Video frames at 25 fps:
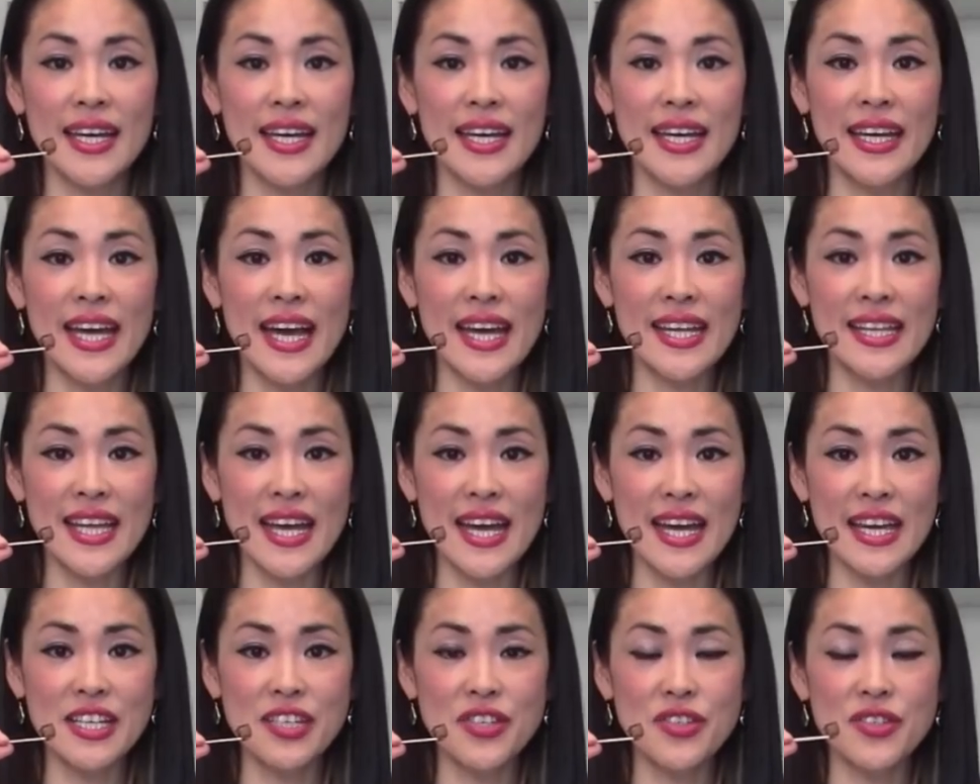
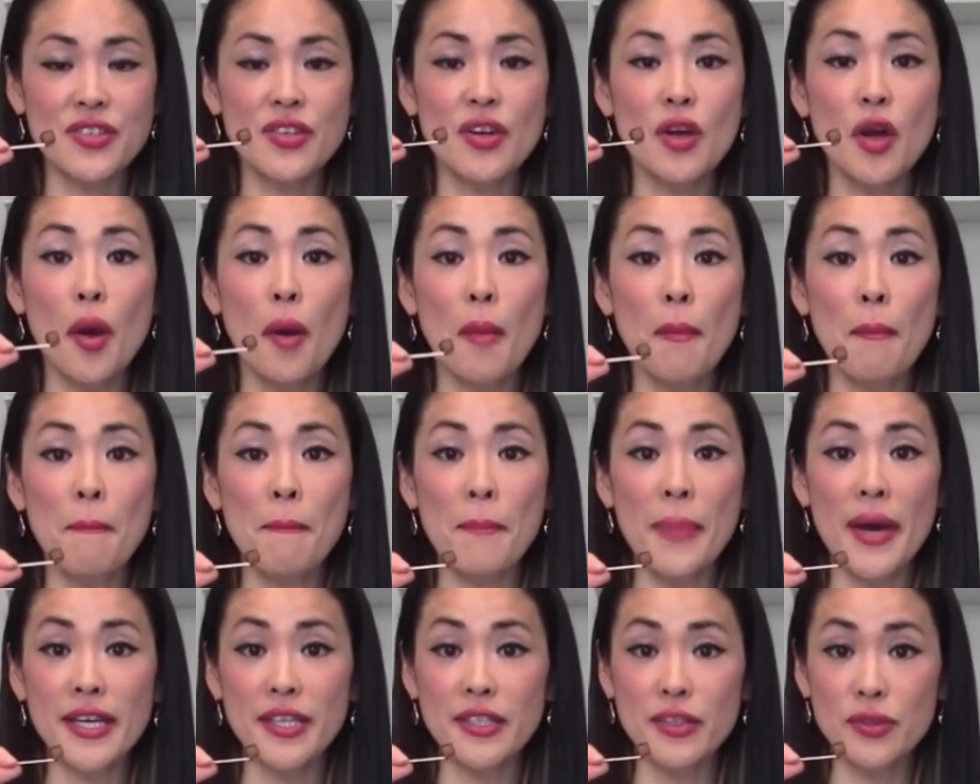
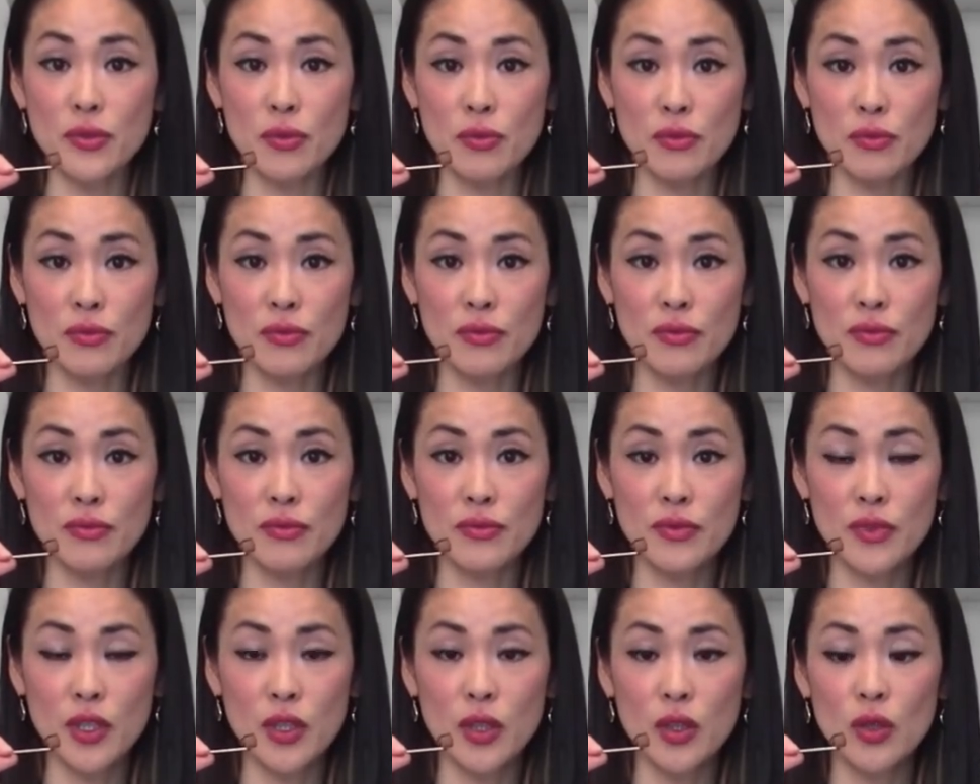ガナッシュパッション
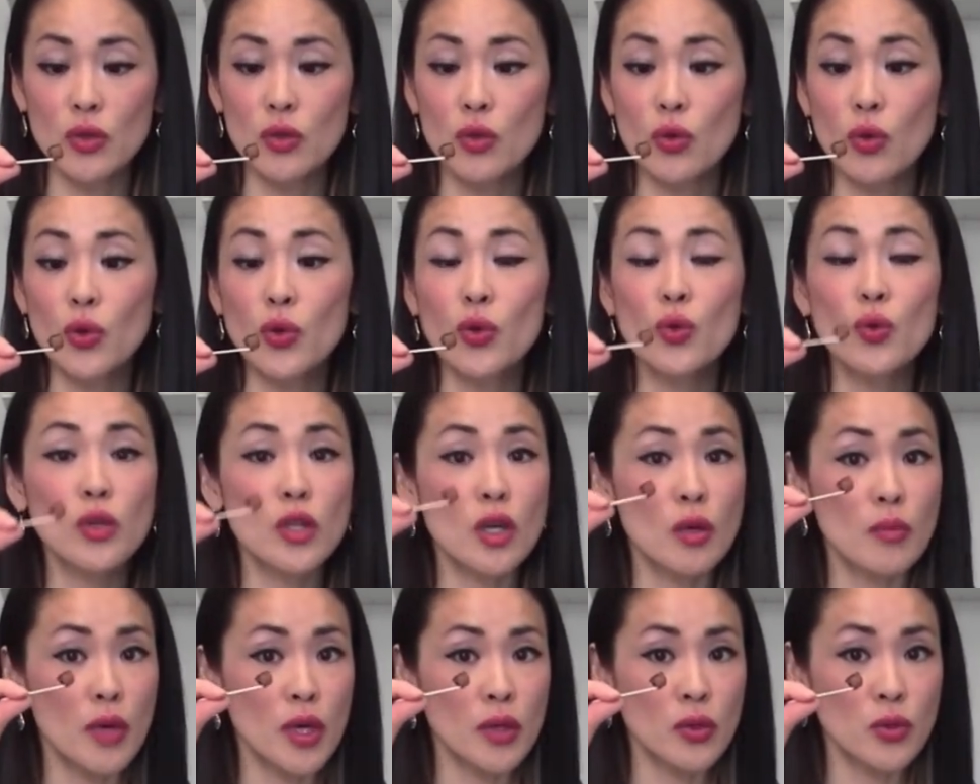という
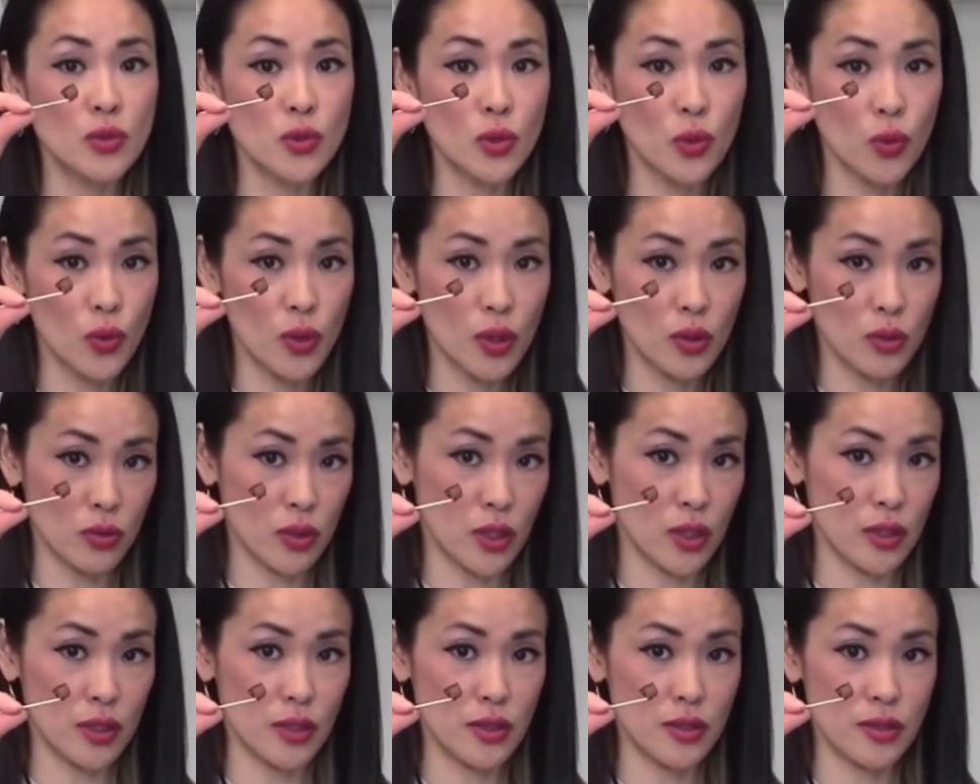名前のチョコレート
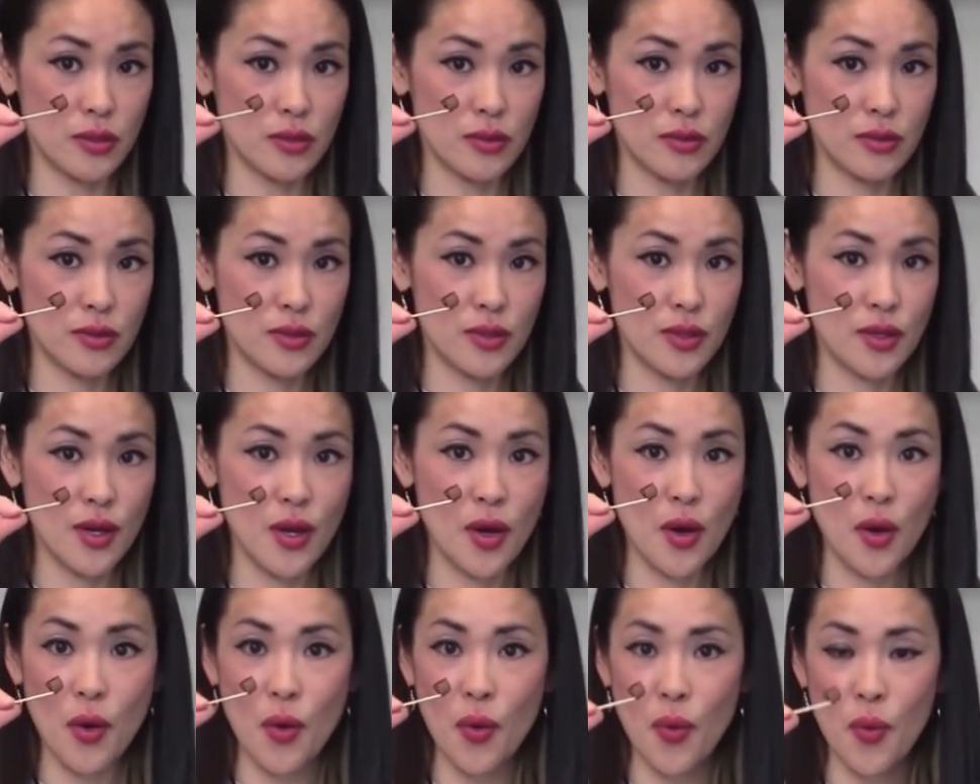なんです
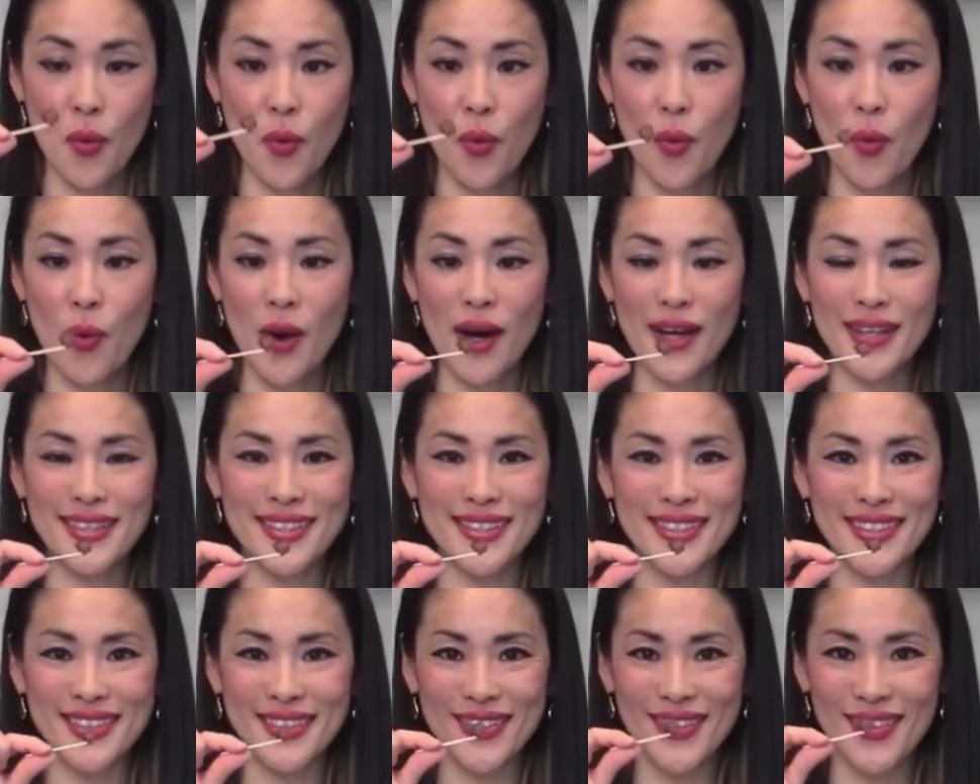お
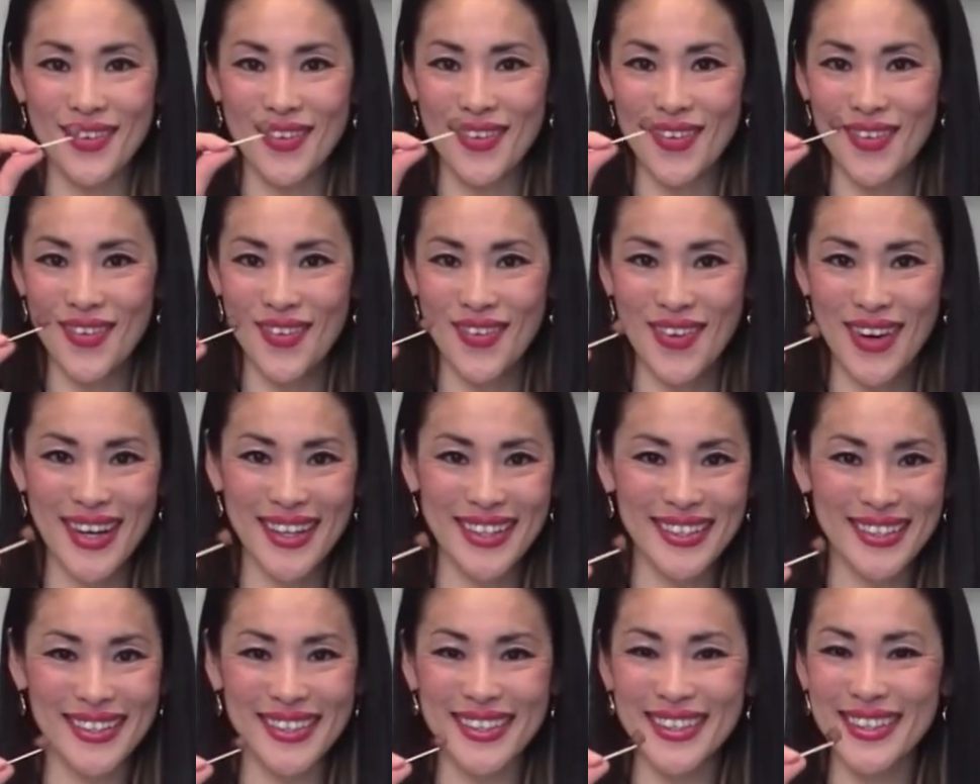味の方
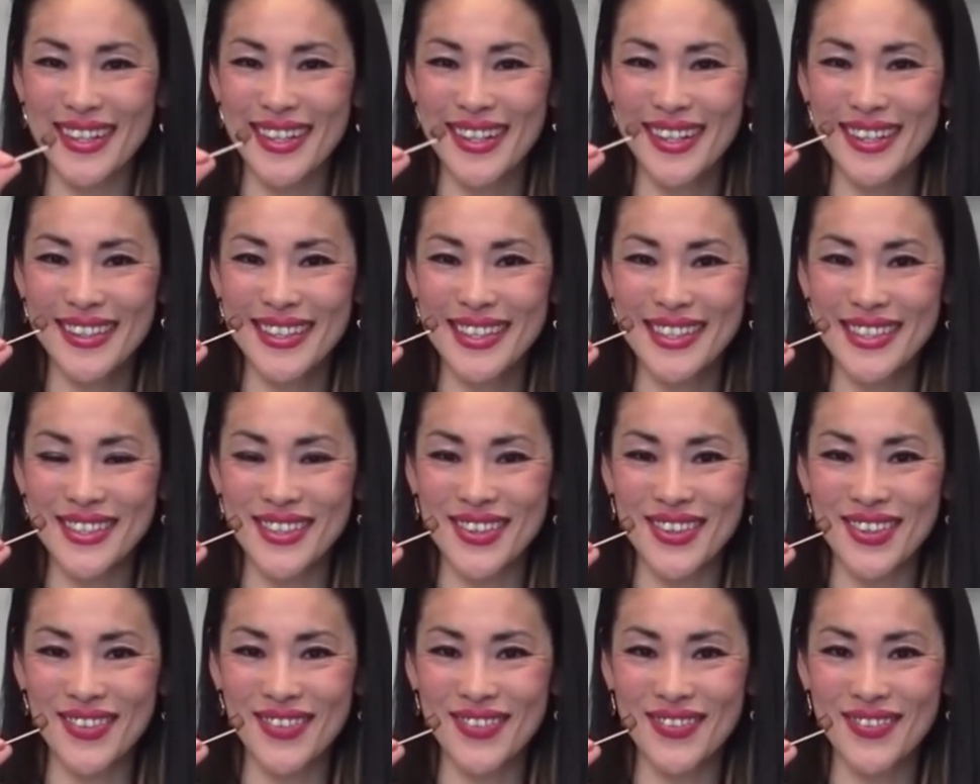はいかがで
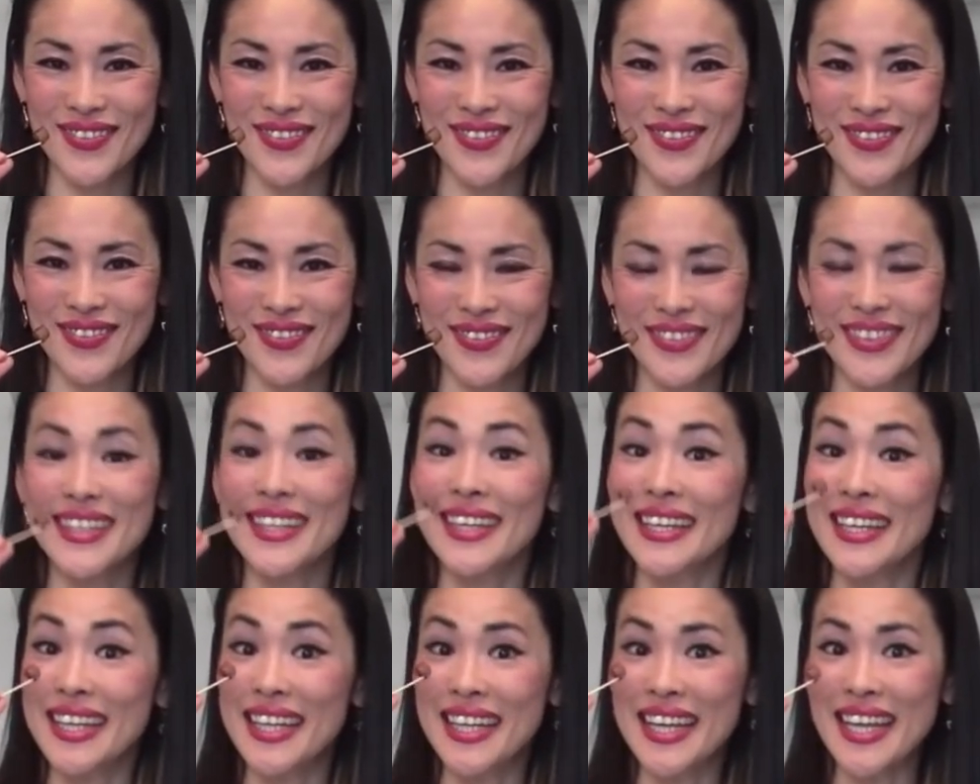しょ
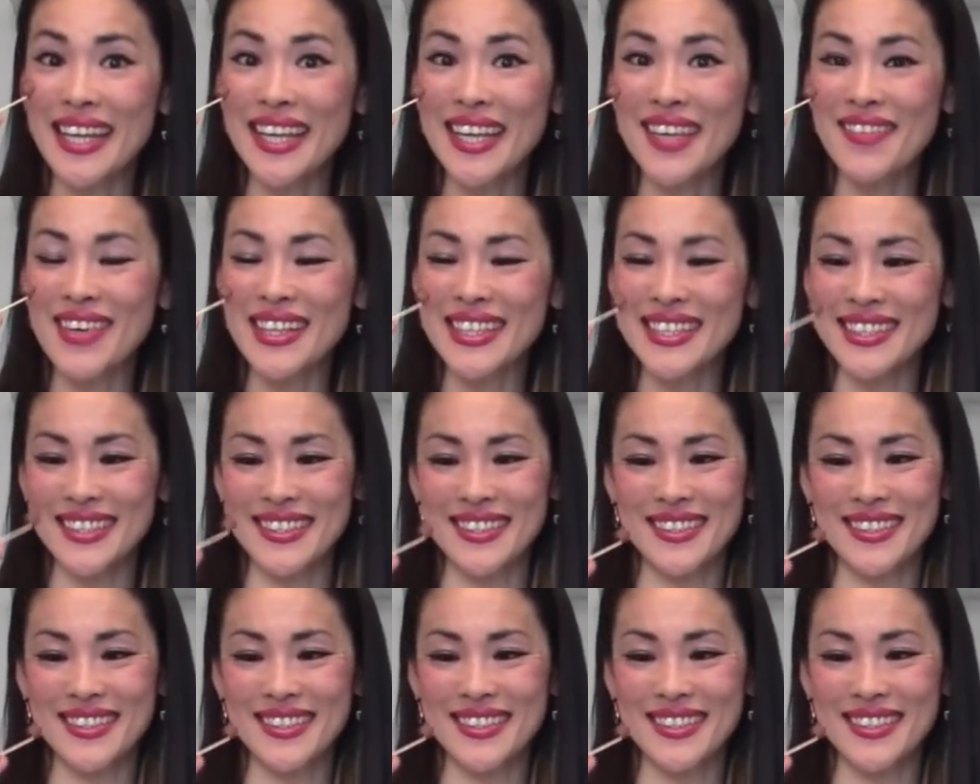ういただきます